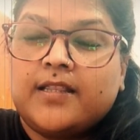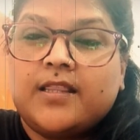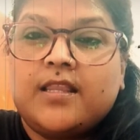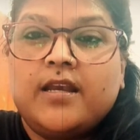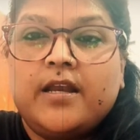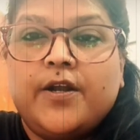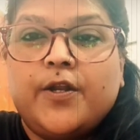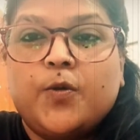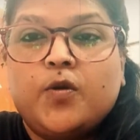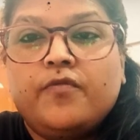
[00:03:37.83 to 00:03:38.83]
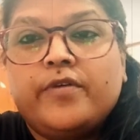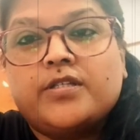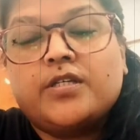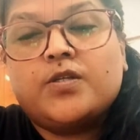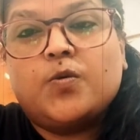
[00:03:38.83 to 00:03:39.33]
कितने ड्यूल
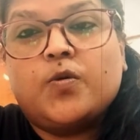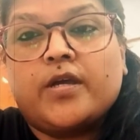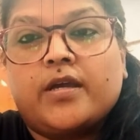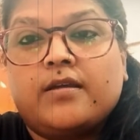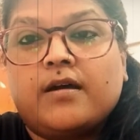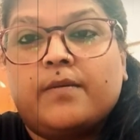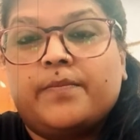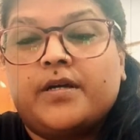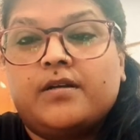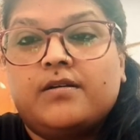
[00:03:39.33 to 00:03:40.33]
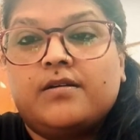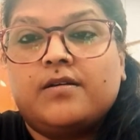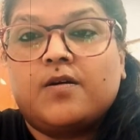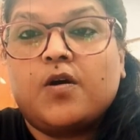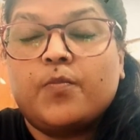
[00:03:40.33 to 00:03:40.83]
फेसेस लोग हैं यहाँ
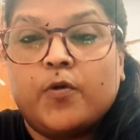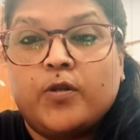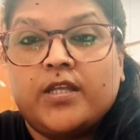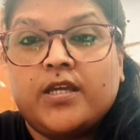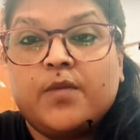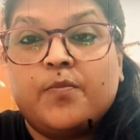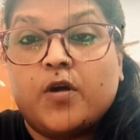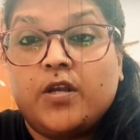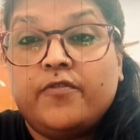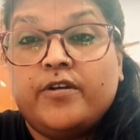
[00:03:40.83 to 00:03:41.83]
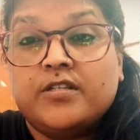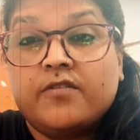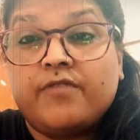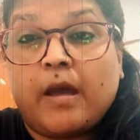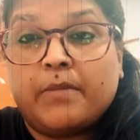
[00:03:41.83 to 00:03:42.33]
पर और बोलते हैं कि बॉलीवुड इज़
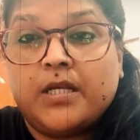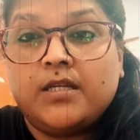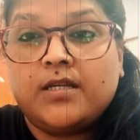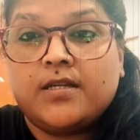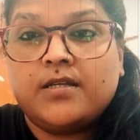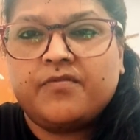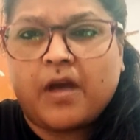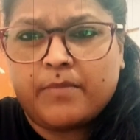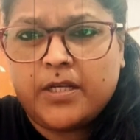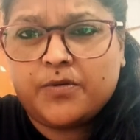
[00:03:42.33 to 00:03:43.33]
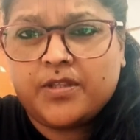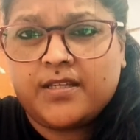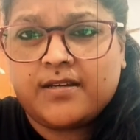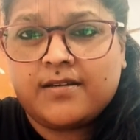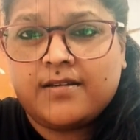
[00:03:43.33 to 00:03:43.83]
अ फैमिली ये फैमिली
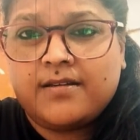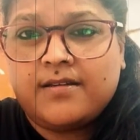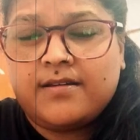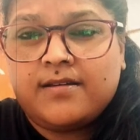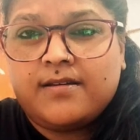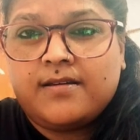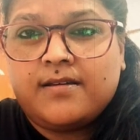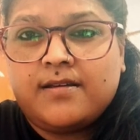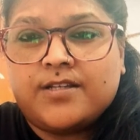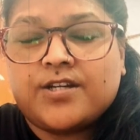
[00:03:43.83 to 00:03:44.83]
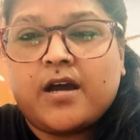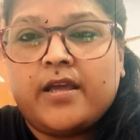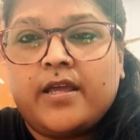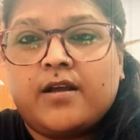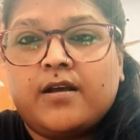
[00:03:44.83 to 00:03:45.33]
होती है कि
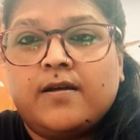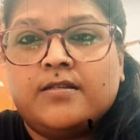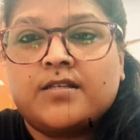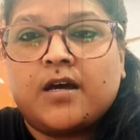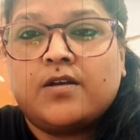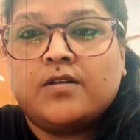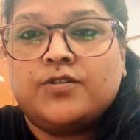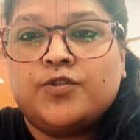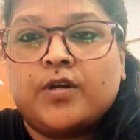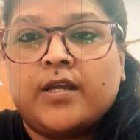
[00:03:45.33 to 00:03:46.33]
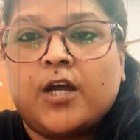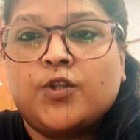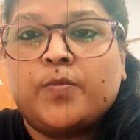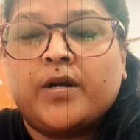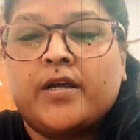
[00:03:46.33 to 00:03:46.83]
जहाँ एक इंसान जो रंगे
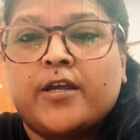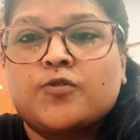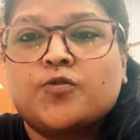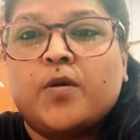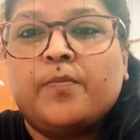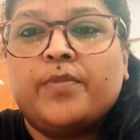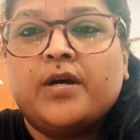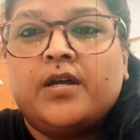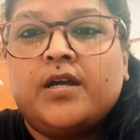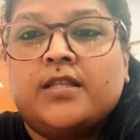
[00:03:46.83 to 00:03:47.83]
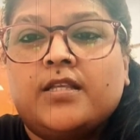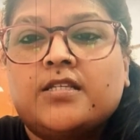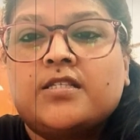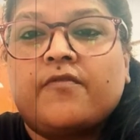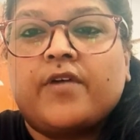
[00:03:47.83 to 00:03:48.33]
हाथों पकड़ा गया उसको आप
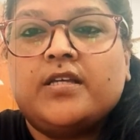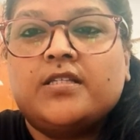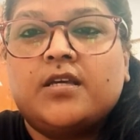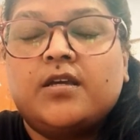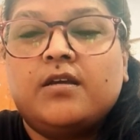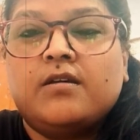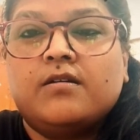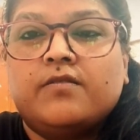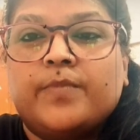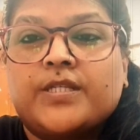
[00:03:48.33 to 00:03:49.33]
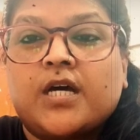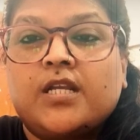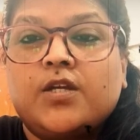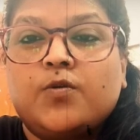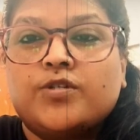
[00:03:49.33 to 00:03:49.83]
इतनी सफाई से
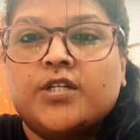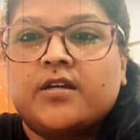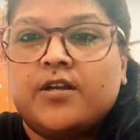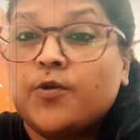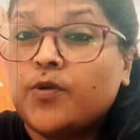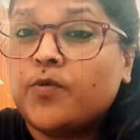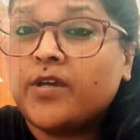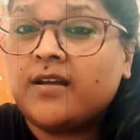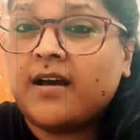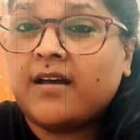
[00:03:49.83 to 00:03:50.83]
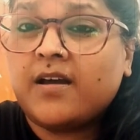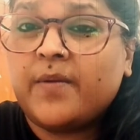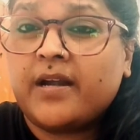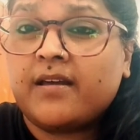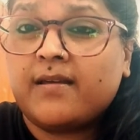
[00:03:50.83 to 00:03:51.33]
बचाने की कोशिश करें क्योंकि वो किंग खान का
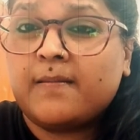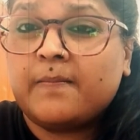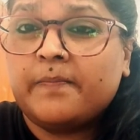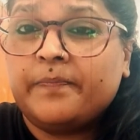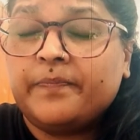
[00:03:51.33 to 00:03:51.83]
बेटा है